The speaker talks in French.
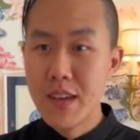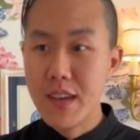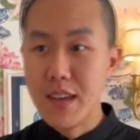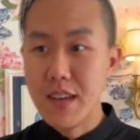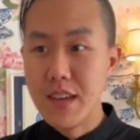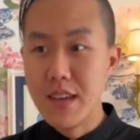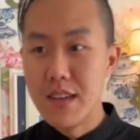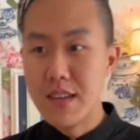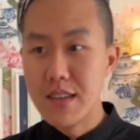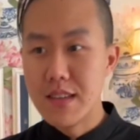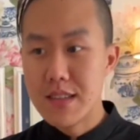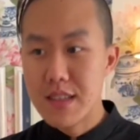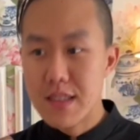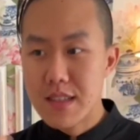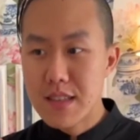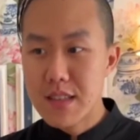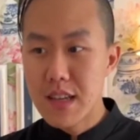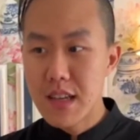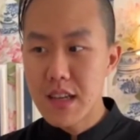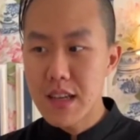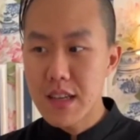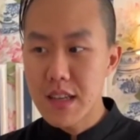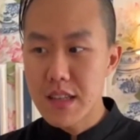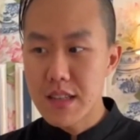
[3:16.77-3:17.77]
Et ces
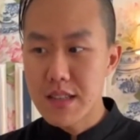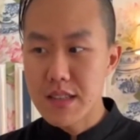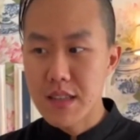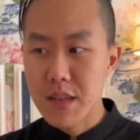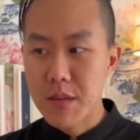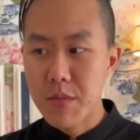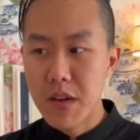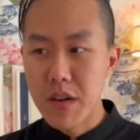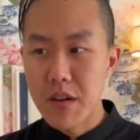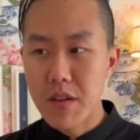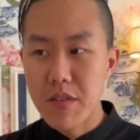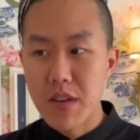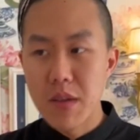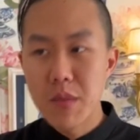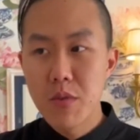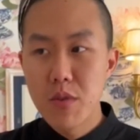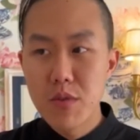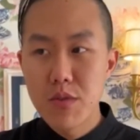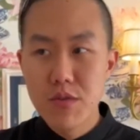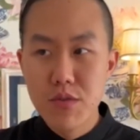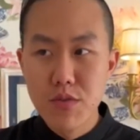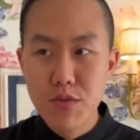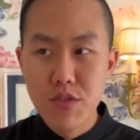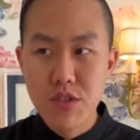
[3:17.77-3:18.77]
algues, ça m'a
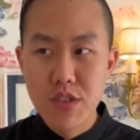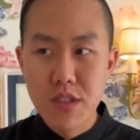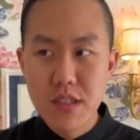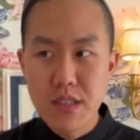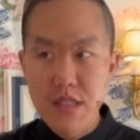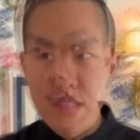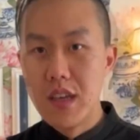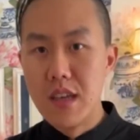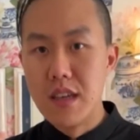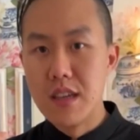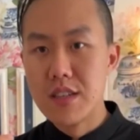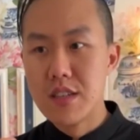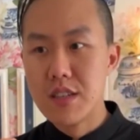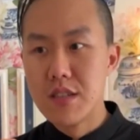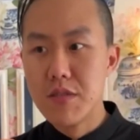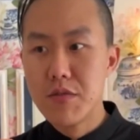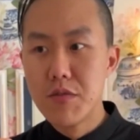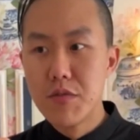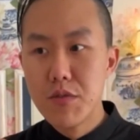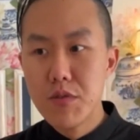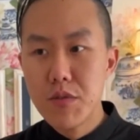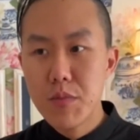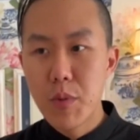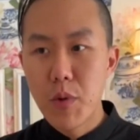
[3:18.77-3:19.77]
vraiment touché et j'ai
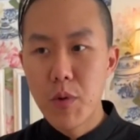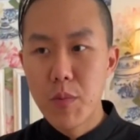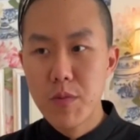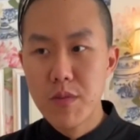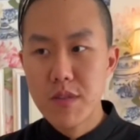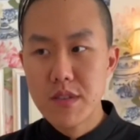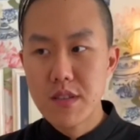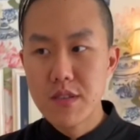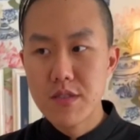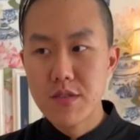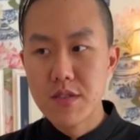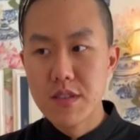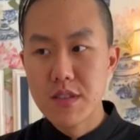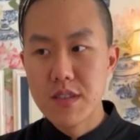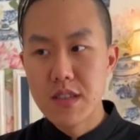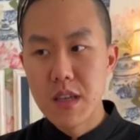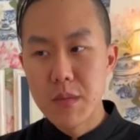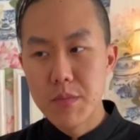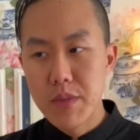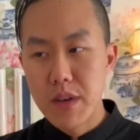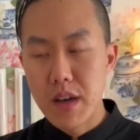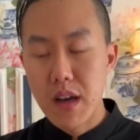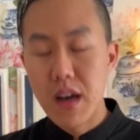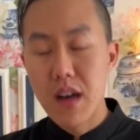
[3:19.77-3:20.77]
voulu proposer ce
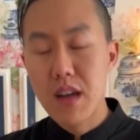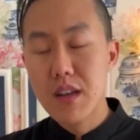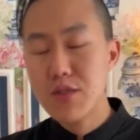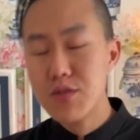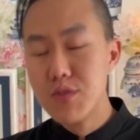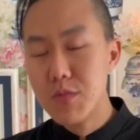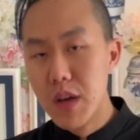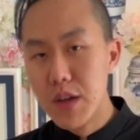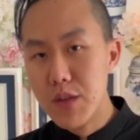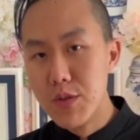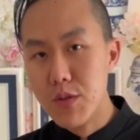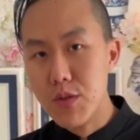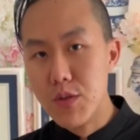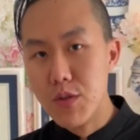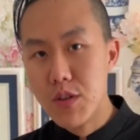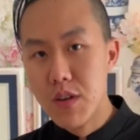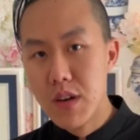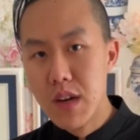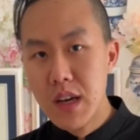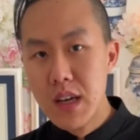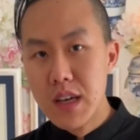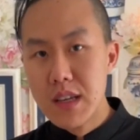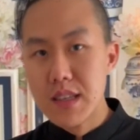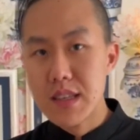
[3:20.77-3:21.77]
Saint-Pierre Algue du bas de l'eau
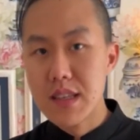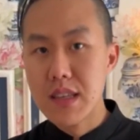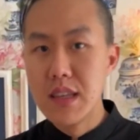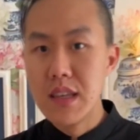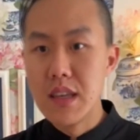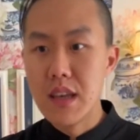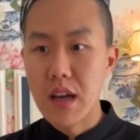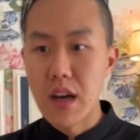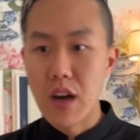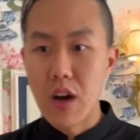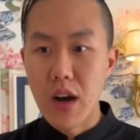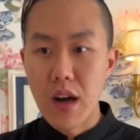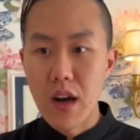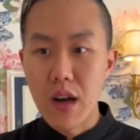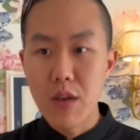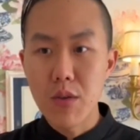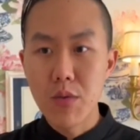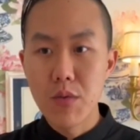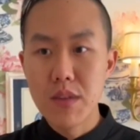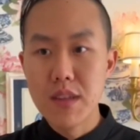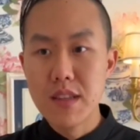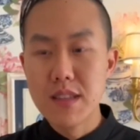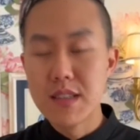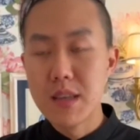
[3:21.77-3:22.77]
qui
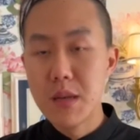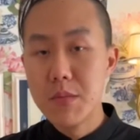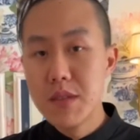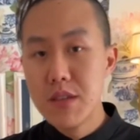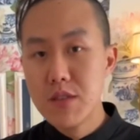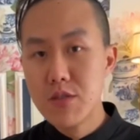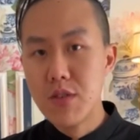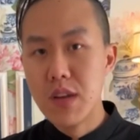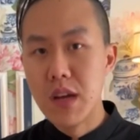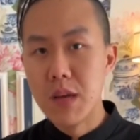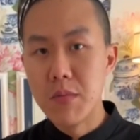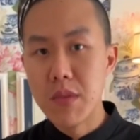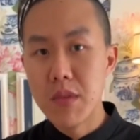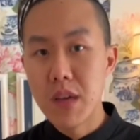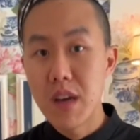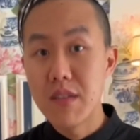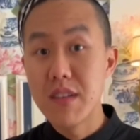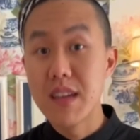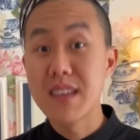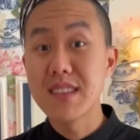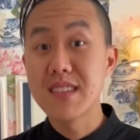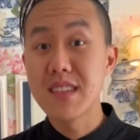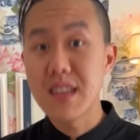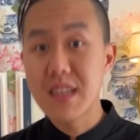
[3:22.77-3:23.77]
raconte les abysses de la mer
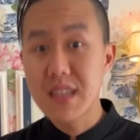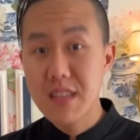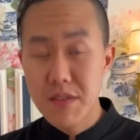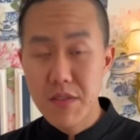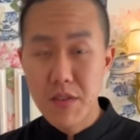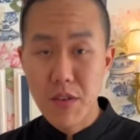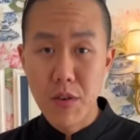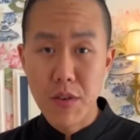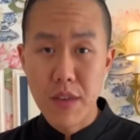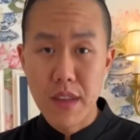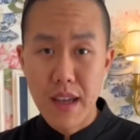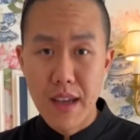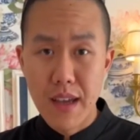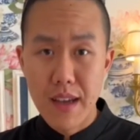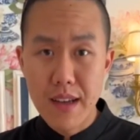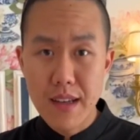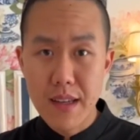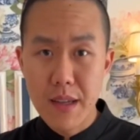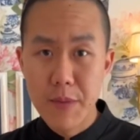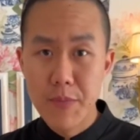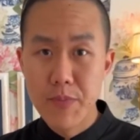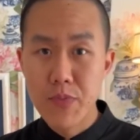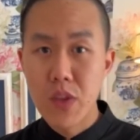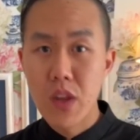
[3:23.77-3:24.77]
avec cinq différentes algues
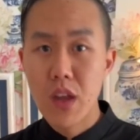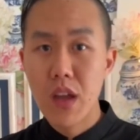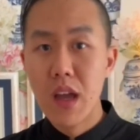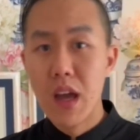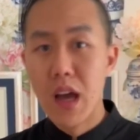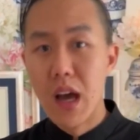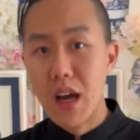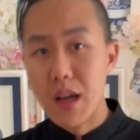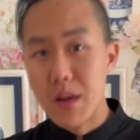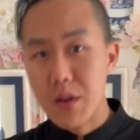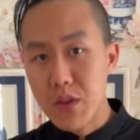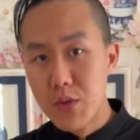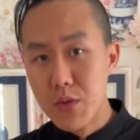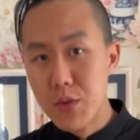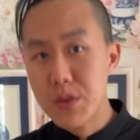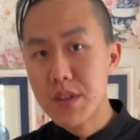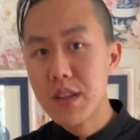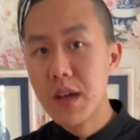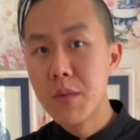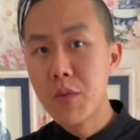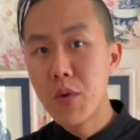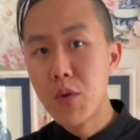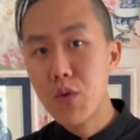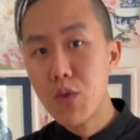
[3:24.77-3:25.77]

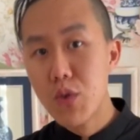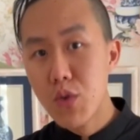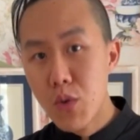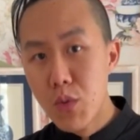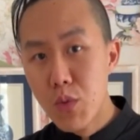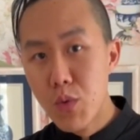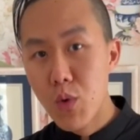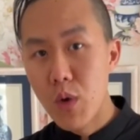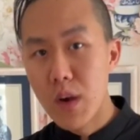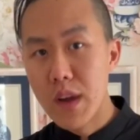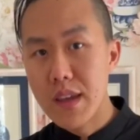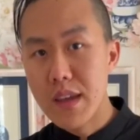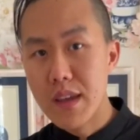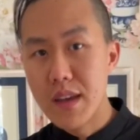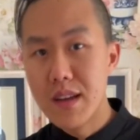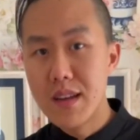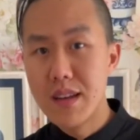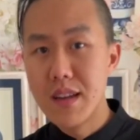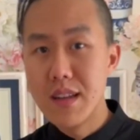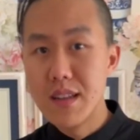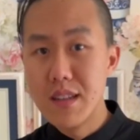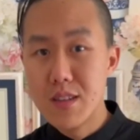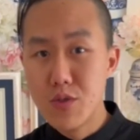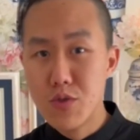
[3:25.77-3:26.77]
notamment le kombu royal,
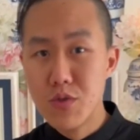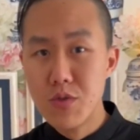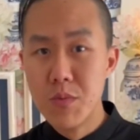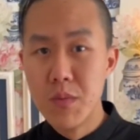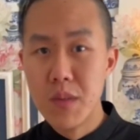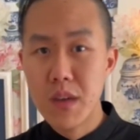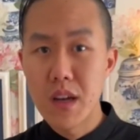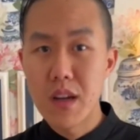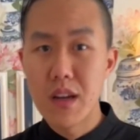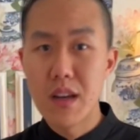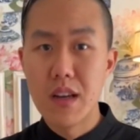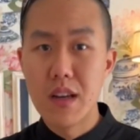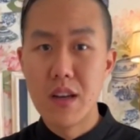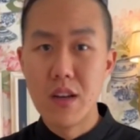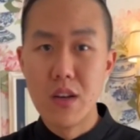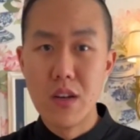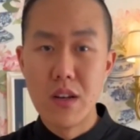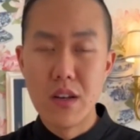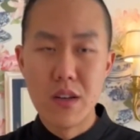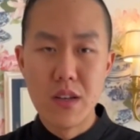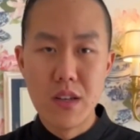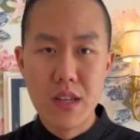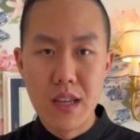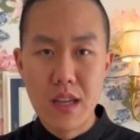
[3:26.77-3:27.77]
la laitue de mer,
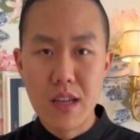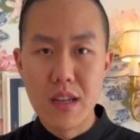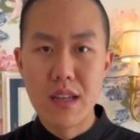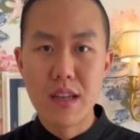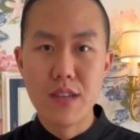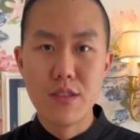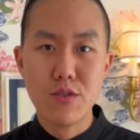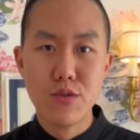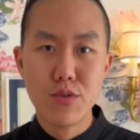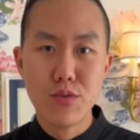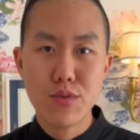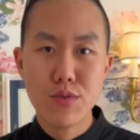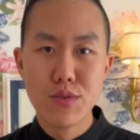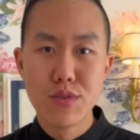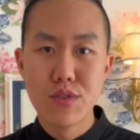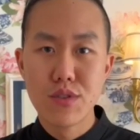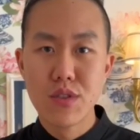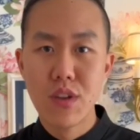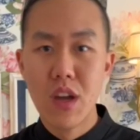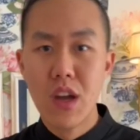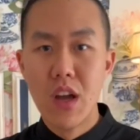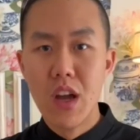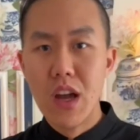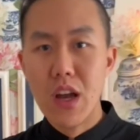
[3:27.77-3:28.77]
la,
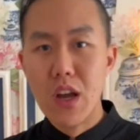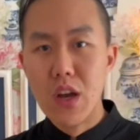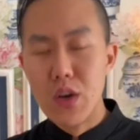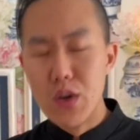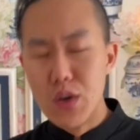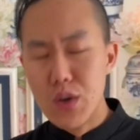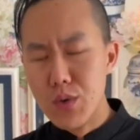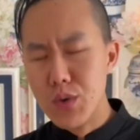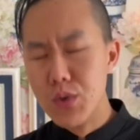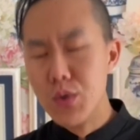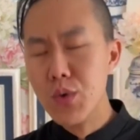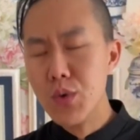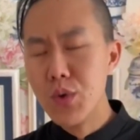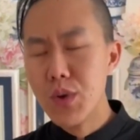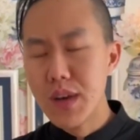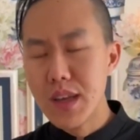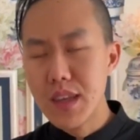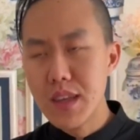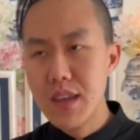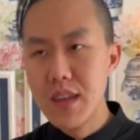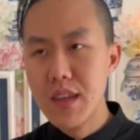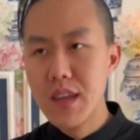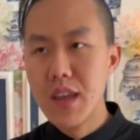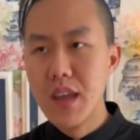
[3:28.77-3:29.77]
dulce, le
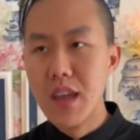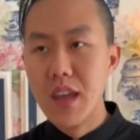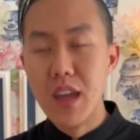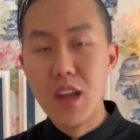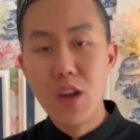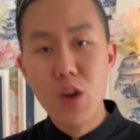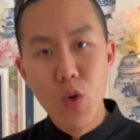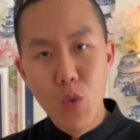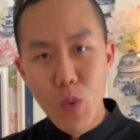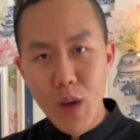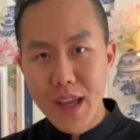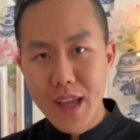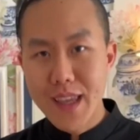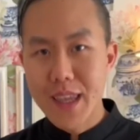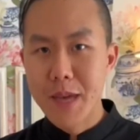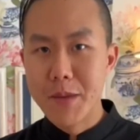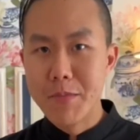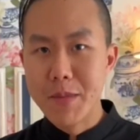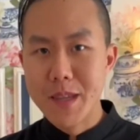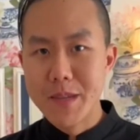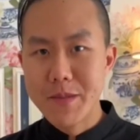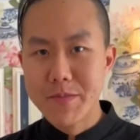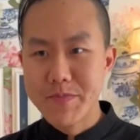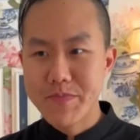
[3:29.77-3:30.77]
nori et le
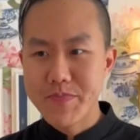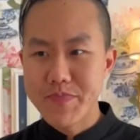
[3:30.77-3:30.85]
wakame.